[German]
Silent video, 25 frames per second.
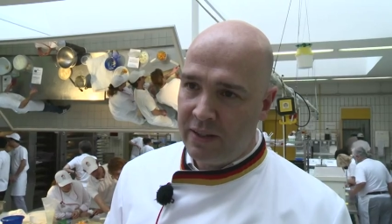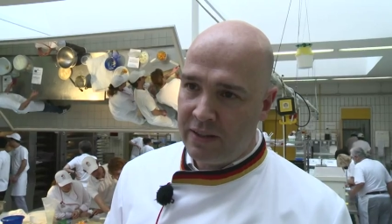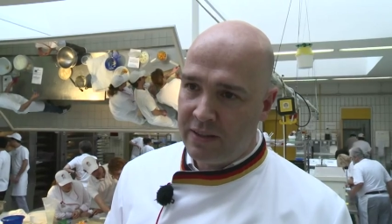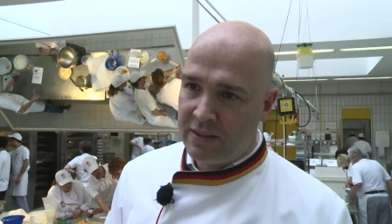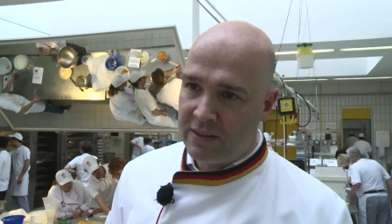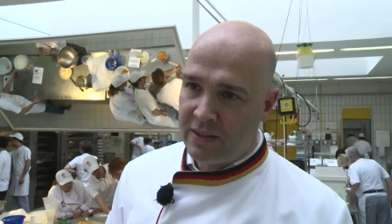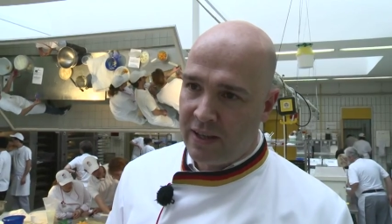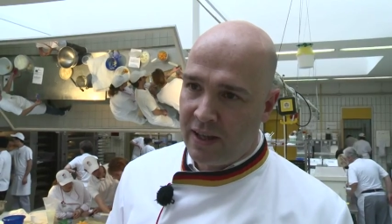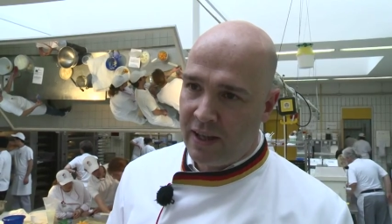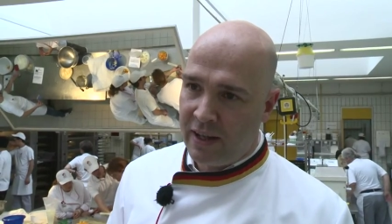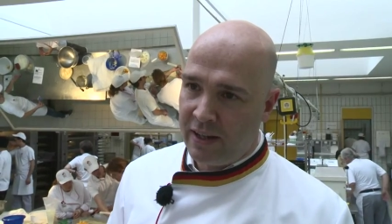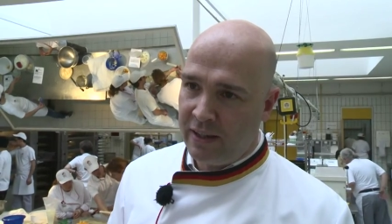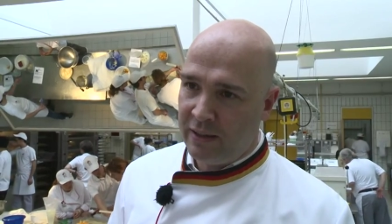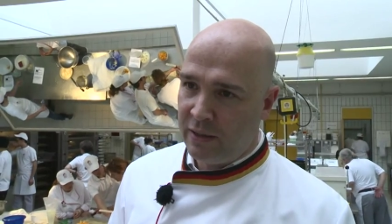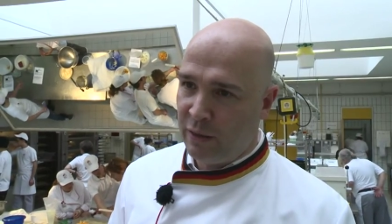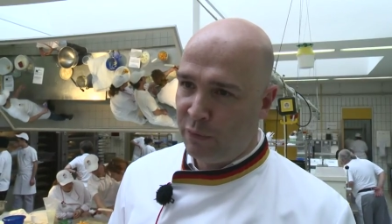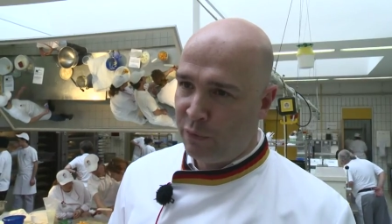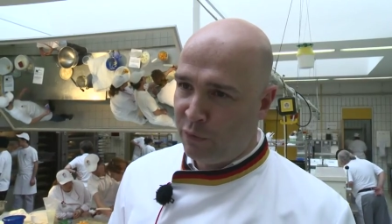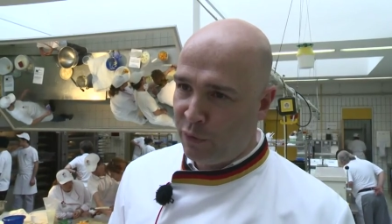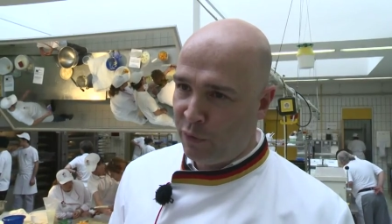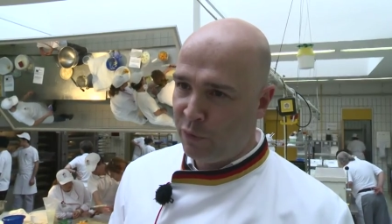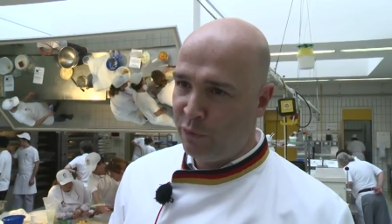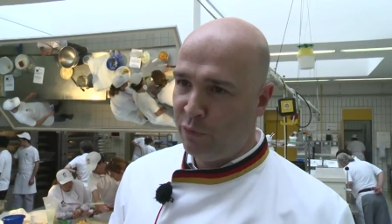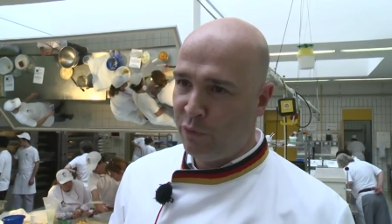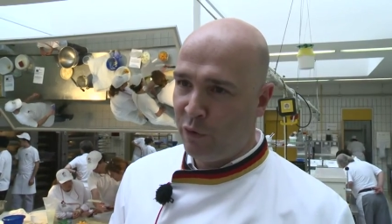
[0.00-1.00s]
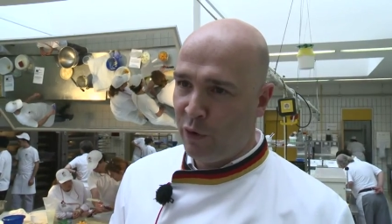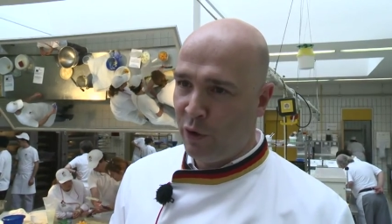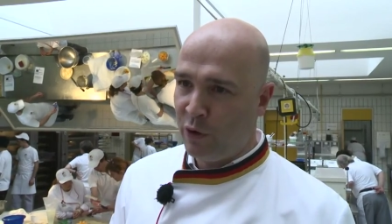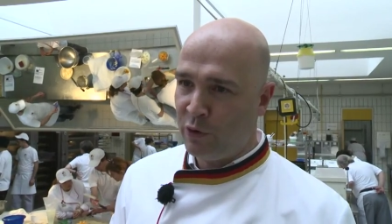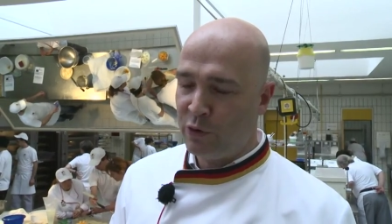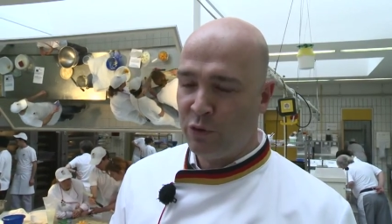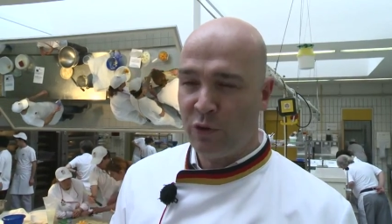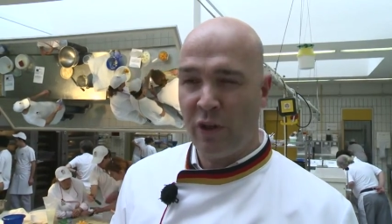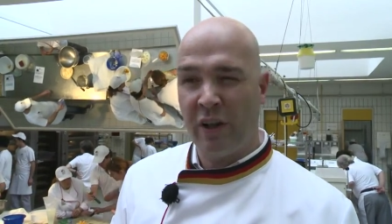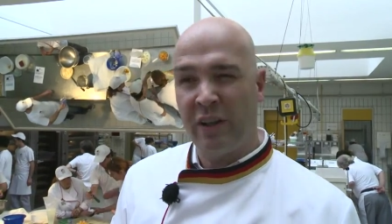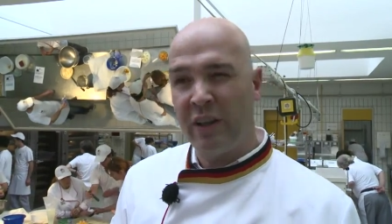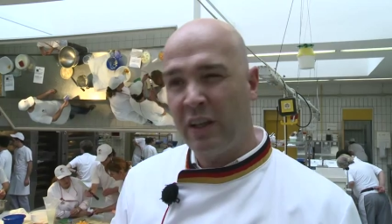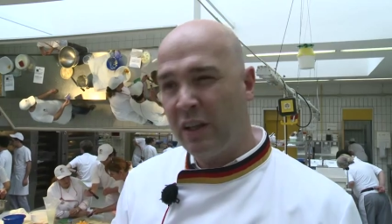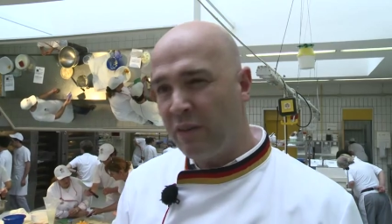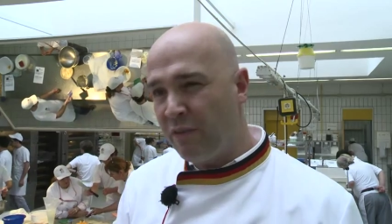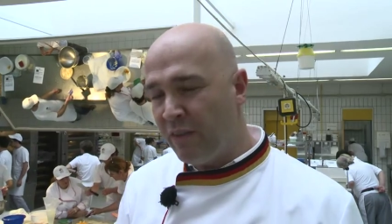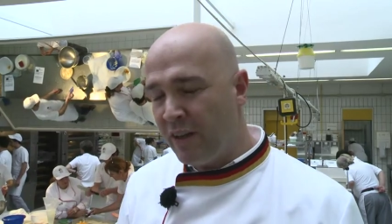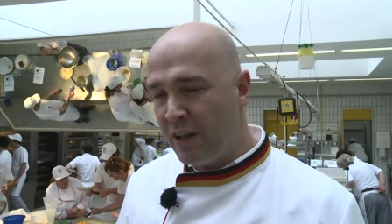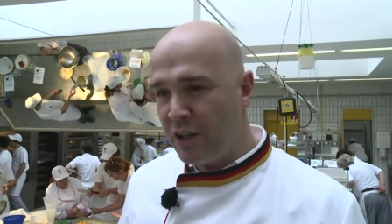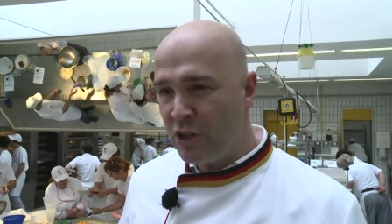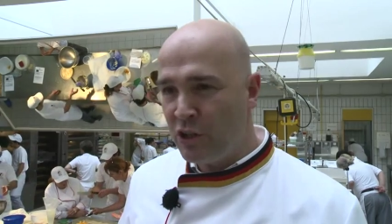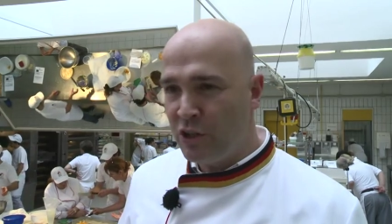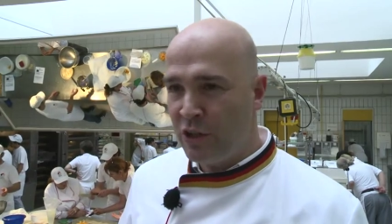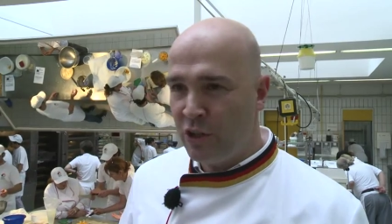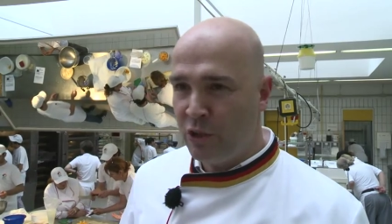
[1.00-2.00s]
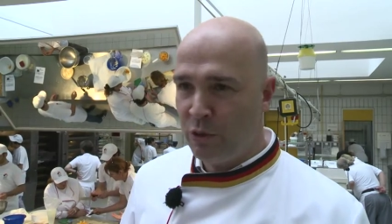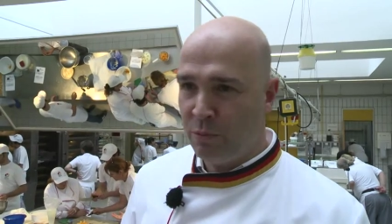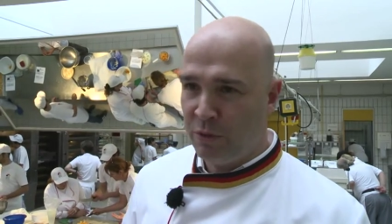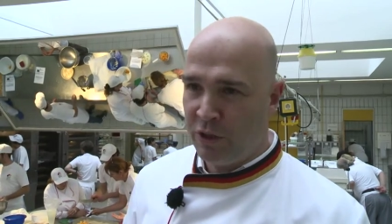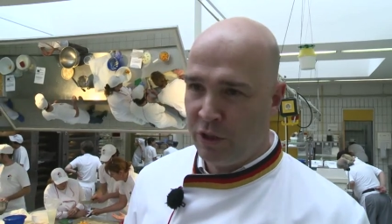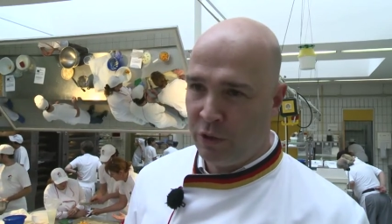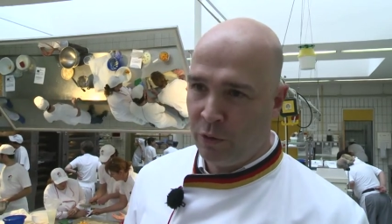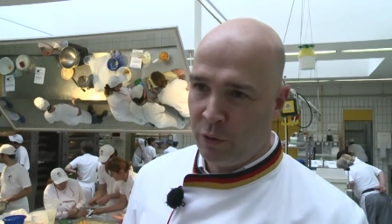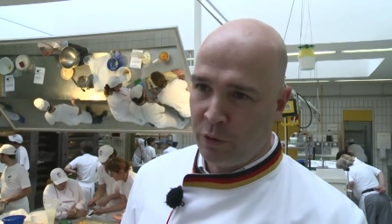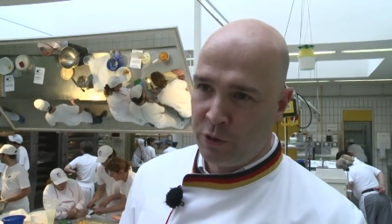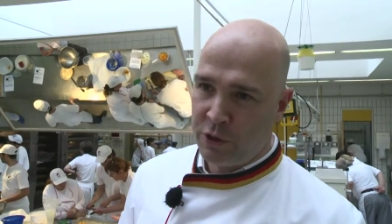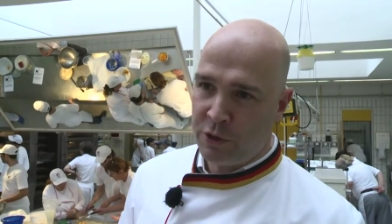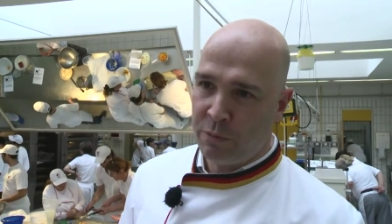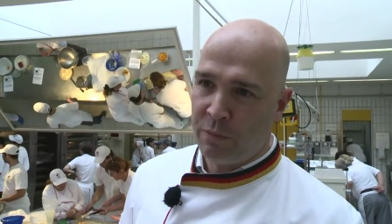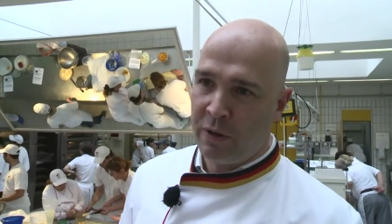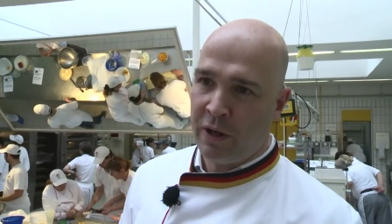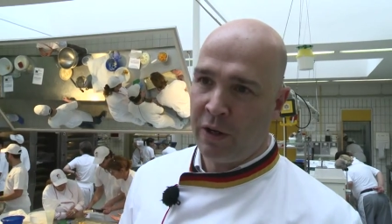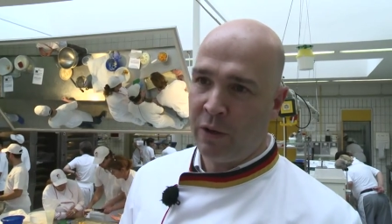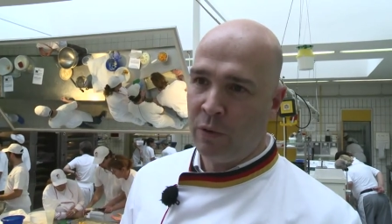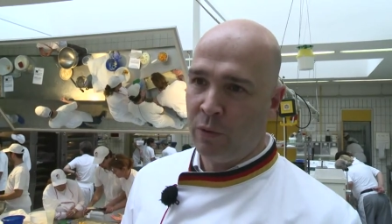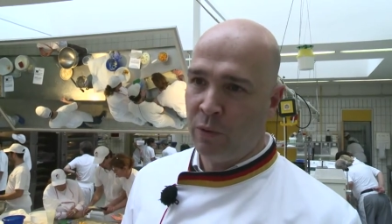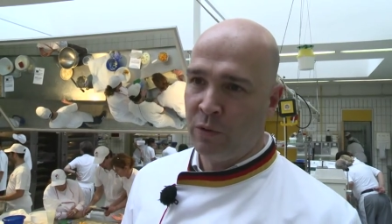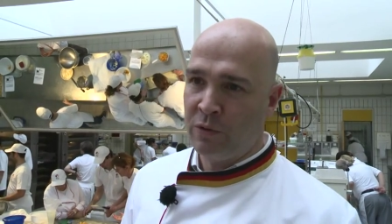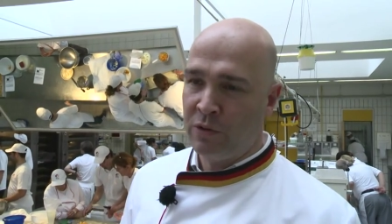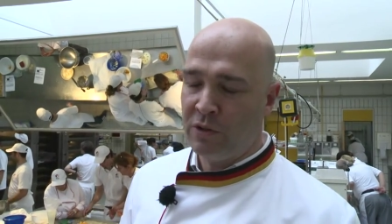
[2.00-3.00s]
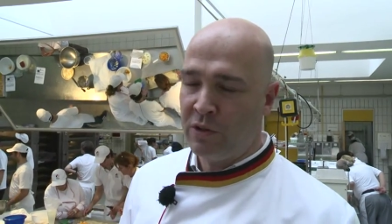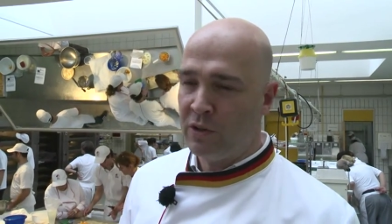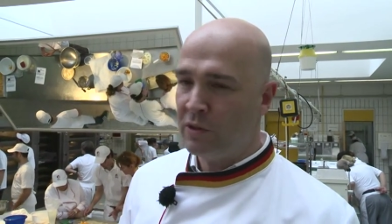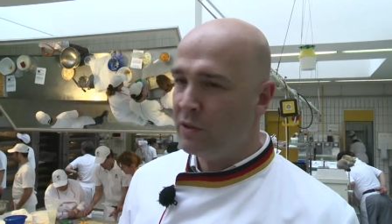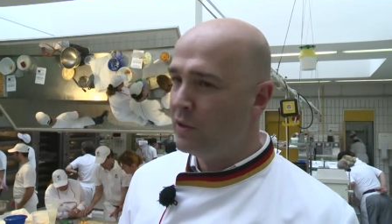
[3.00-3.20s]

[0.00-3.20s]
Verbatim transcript: Wir zeigen in den fünf Wochen so einen Querschnitt über die deutsche Backkunst.